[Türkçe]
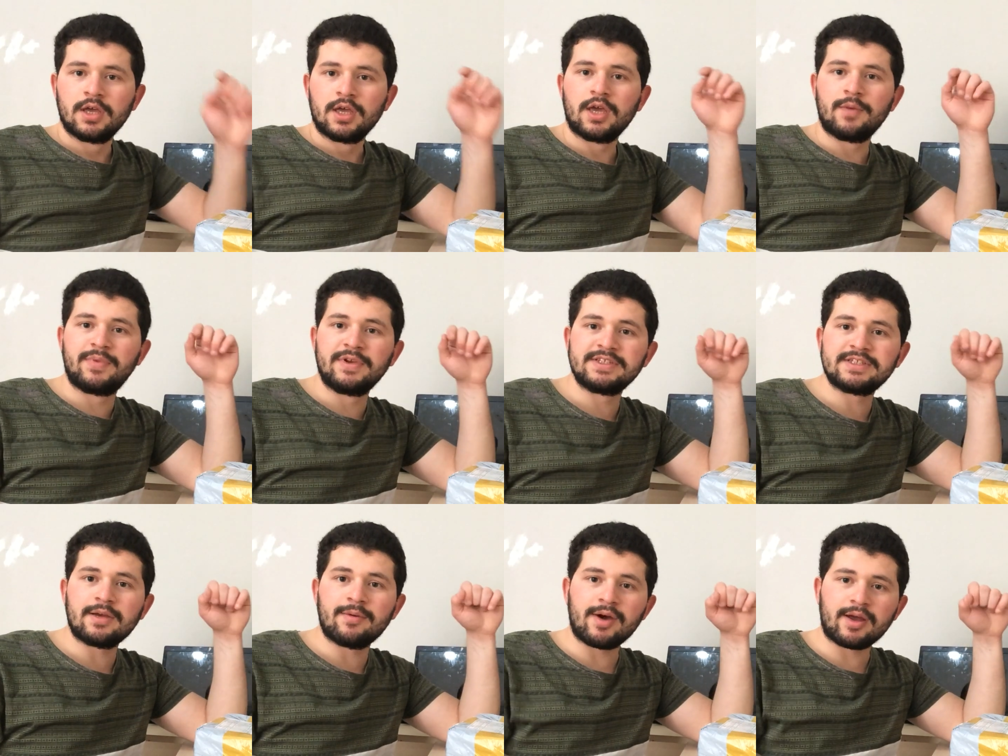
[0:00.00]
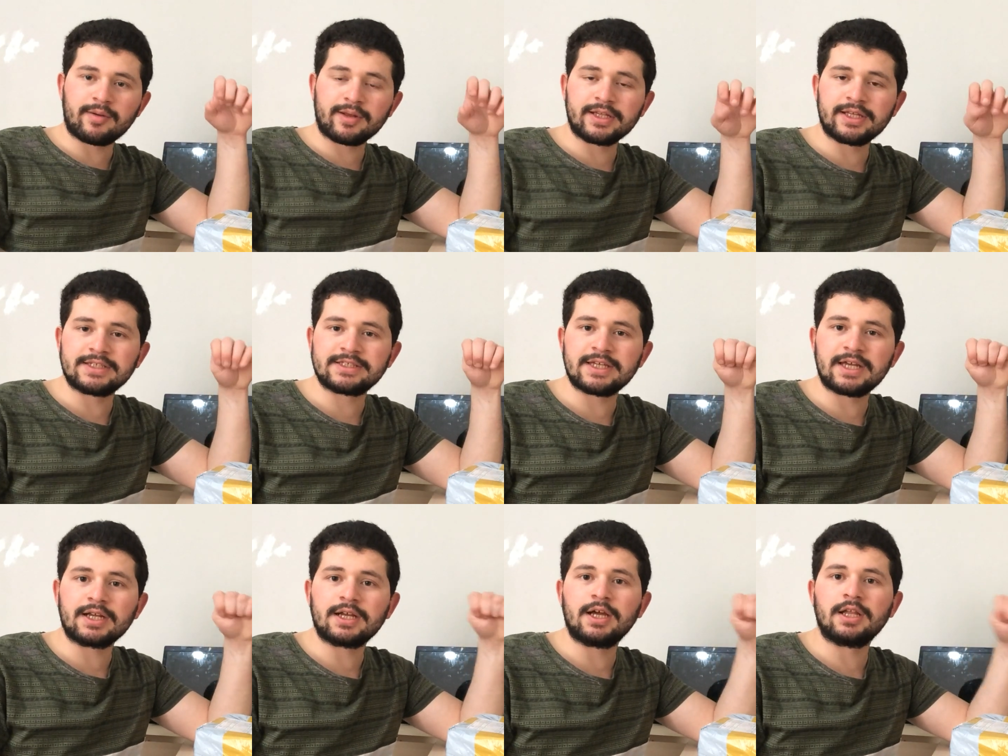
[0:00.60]
Hepinize merhaba
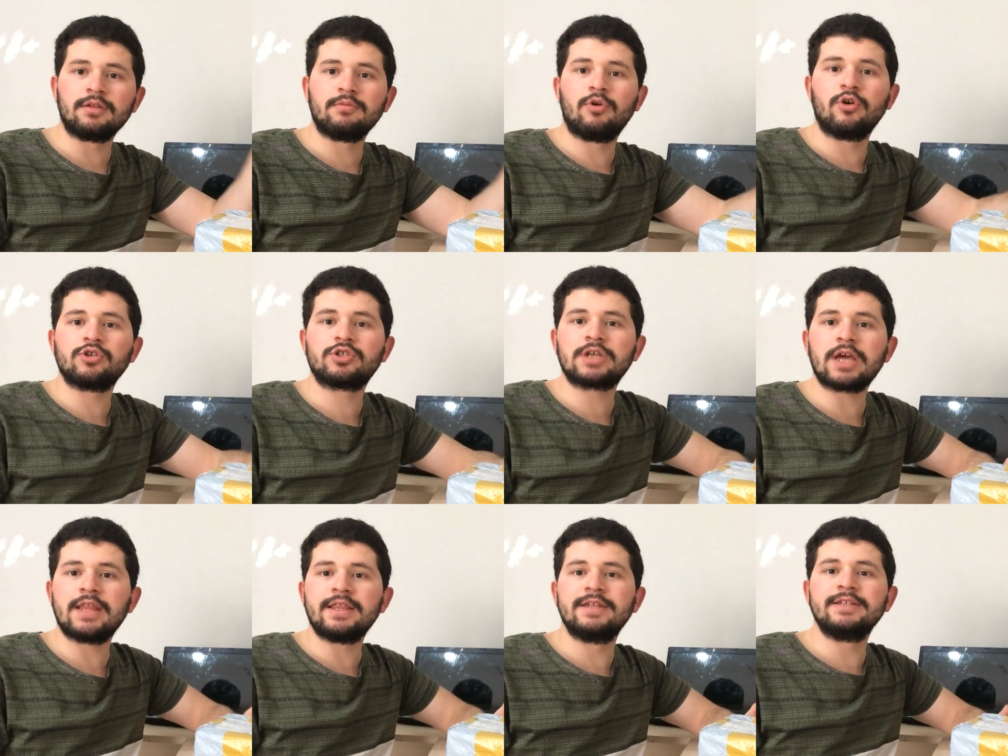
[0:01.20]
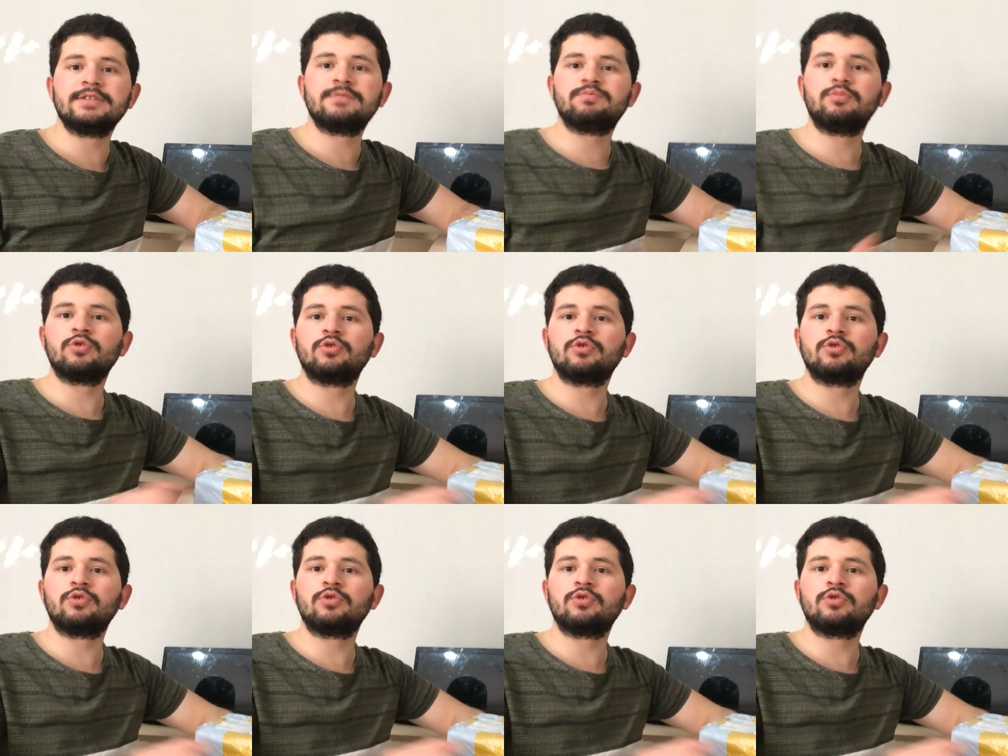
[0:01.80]
arkadaşlar kanalıma hoş geldiniz.